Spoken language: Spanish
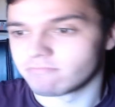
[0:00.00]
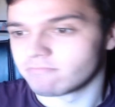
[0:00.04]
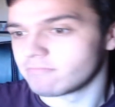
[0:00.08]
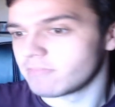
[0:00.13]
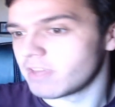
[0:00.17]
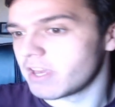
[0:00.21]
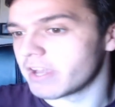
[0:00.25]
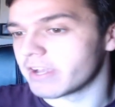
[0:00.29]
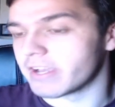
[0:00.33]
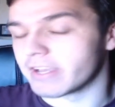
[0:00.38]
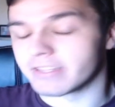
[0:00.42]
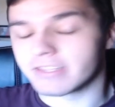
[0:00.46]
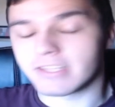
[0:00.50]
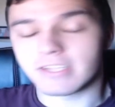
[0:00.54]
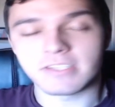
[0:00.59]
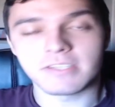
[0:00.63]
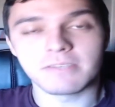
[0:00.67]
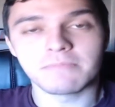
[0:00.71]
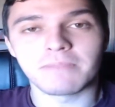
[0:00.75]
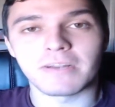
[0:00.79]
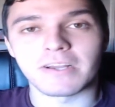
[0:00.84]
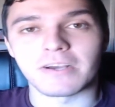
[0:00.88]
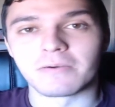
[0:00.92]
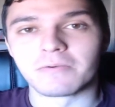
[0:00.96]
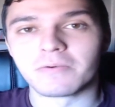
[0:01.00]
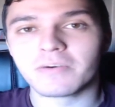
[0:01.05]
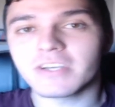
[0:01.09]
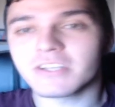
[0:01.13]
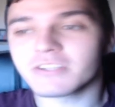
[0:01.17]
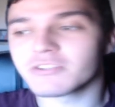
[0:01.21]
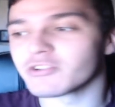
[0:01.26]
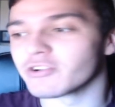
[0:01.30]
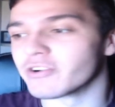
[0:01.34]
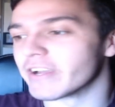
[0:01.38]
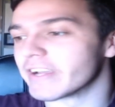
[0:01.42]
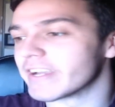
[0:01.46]
Es que es tan simple como
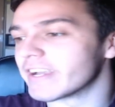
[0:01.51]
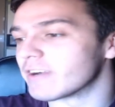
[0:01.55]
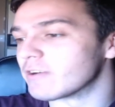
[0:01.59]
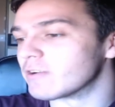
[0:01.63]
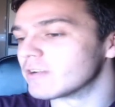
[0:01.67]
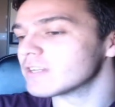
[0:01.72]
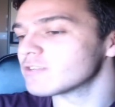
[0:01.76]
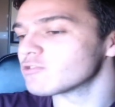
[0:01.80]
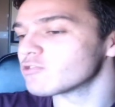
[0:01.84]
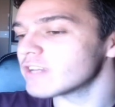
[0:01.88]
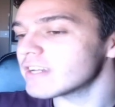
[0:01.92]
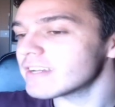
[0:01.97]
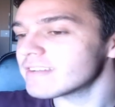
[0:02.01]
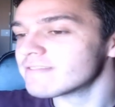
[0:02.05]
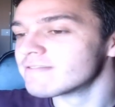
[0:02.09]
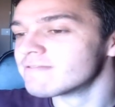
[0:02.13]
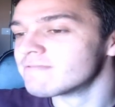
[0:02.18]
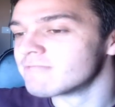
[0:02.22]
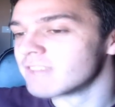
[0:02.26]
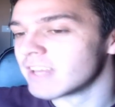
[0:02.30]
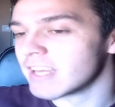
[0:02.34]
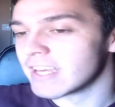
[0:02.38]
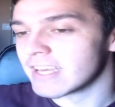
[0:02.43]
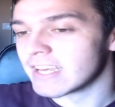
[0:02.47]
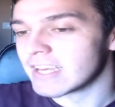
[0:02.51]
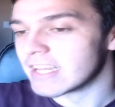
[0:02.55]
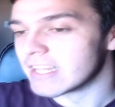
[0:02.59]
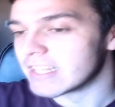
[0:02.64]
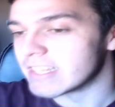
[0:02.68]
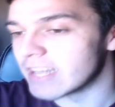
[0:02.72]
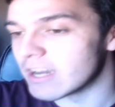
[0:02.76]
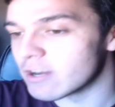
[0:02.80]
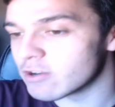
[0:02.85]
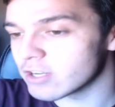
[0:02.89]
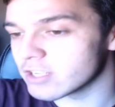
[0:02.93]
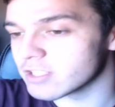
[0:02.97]
eso, es que con eso ya te
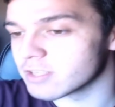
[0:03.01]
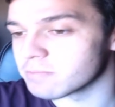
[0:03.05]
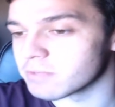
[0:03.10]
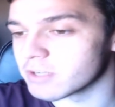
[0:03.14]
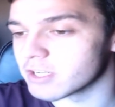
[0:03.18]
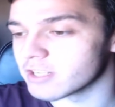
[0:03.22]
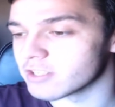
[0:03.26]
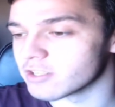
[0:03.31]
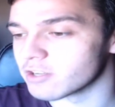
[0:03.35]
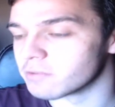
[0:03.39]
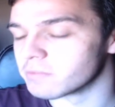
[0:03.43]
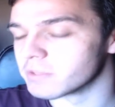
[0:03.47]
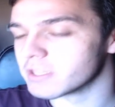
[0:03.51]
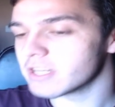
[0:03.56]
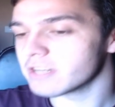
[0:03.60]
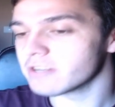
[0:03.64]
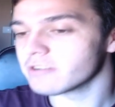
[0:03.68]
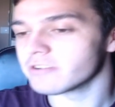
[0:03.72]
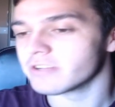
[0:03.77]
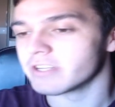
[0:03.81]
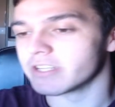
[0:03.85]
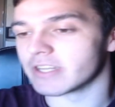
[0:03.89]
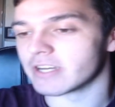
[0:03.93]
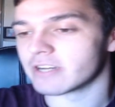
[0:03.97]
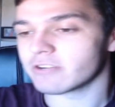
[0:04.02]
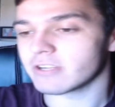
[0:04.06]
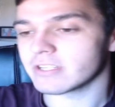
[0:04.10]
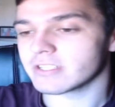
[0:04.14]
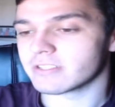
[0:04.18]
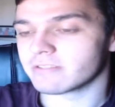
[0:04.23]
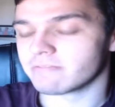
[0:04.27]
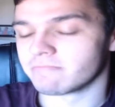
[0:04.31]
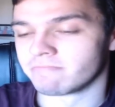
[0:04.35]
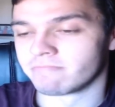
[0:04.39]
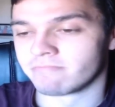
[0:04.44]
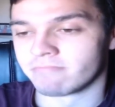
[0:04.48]
ahorras de poner ese comentario y te ahorras
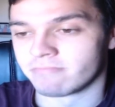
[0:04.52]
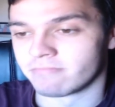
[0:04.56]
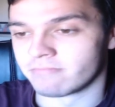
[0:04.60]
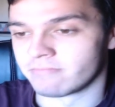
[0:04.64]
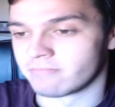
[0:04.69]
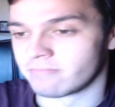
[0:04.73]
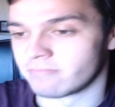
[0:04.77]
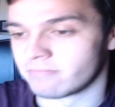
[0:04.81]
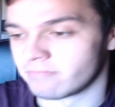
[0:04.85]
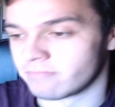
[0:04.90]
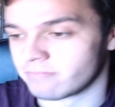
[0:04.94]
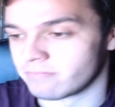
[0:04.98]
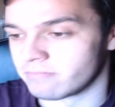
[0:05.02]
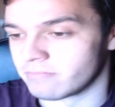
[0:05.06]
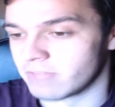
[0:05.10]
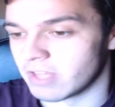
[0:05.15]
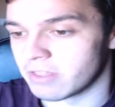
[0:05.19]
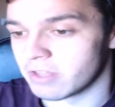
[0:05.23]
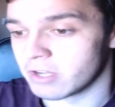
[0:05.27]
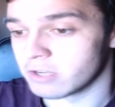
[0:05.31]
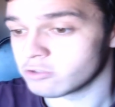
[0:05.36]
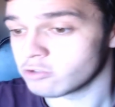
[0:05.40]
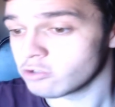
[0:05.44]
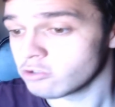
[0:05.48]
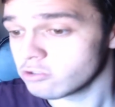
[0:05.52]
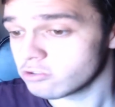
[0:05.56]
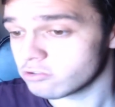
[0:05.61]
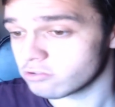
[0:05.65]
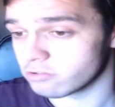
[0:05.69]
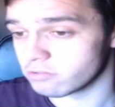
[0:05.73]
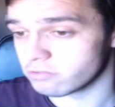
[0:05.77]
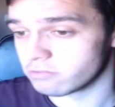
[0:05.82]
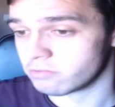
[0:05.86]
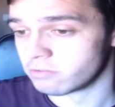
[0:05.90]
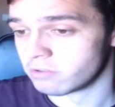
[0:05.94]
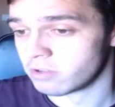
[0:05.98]
de hacer el tonto.
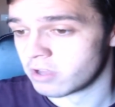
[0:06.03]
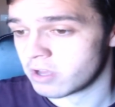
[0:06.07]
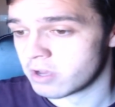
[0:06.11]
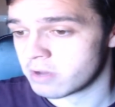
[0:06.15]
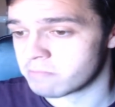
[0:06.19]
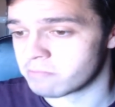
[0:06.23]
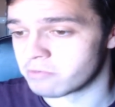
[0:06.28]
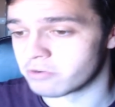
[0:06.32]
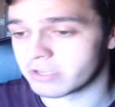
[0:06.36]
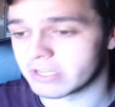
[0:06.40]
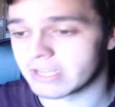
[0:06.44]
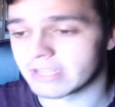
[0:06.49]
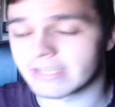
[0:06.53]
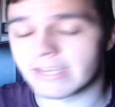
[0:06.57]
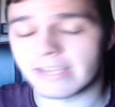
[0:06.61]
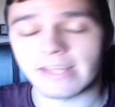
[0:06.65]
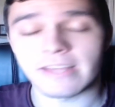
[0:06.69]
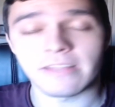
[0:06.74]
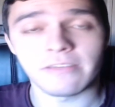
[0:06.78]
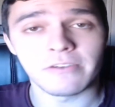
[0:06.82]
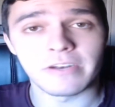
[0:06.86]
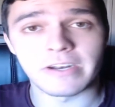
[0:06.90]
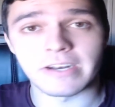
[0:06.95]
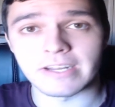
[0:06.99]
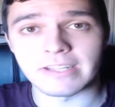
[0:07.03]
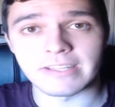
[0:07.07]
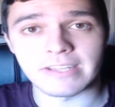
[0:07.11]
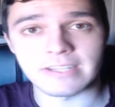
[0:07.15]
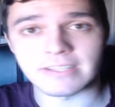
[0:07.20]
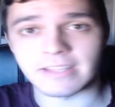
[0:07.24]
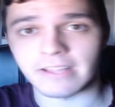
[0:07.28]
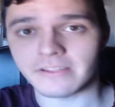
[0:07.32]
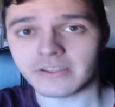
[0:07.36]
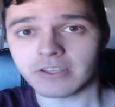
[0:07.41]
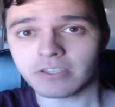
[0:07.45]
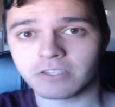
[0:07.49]
Porque has quedado
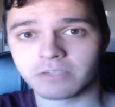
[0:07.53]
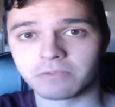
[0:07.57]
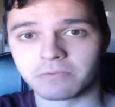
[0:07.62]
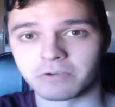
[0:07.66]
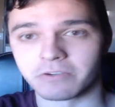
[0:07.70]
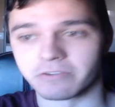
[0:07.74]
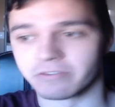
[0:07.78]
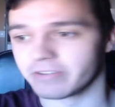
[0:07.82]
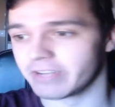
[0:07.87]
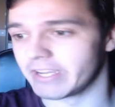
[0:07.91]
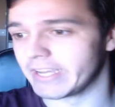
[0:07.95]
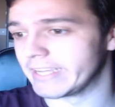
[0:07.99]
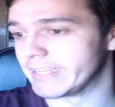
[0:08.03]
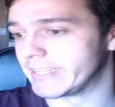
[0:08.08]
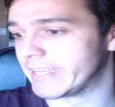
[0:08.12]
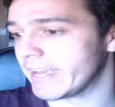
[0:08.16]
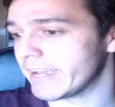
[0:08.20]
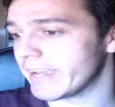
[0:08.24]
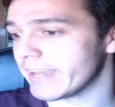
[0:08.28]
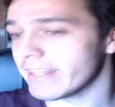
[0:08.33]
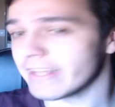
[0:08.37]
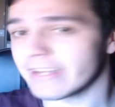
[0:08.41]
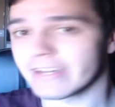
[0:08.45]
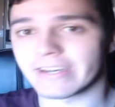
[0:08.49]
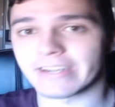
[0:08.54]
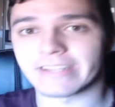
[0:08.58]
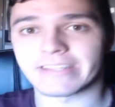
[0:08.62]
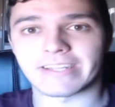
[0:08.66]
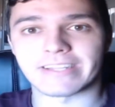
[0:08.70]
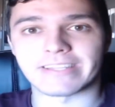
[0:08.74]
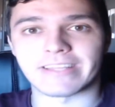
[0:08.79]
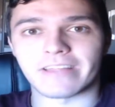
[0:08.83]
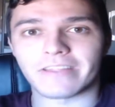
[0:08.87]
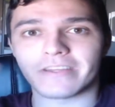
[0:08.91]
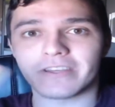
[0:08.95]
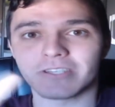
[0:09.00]
retratadísimo. Es que quedas
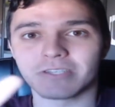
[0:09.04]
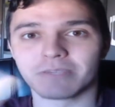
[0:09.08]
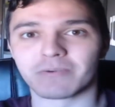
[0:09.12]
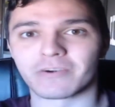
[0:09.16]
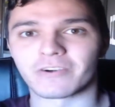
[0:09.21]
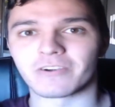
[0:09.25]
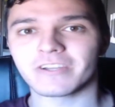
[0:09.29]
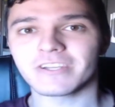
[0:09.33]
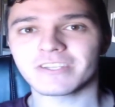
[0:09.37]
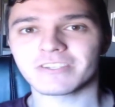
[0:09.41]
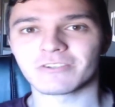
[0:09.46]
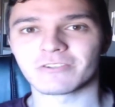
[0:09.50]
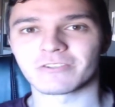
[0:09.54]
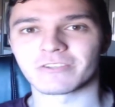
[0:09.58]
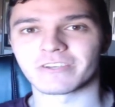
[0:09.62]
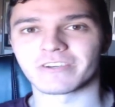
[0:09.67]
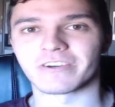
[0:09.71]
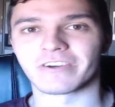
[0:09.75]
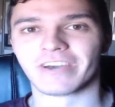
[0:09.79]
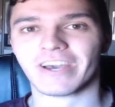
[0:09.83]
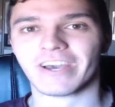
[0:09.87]
retratadísimo con eso, tío.